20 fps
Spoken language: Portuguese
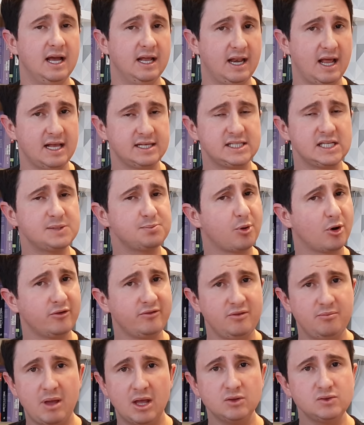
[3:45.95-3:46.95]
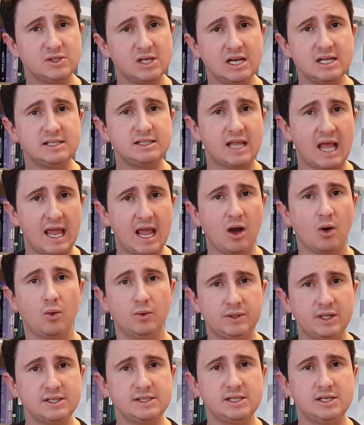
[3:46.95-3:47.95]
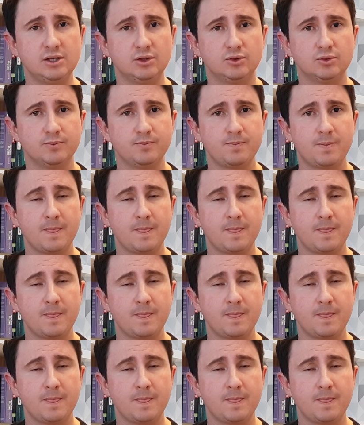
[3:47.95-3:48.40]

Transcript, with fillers: Né? Esses provimentos eles têm acontecido.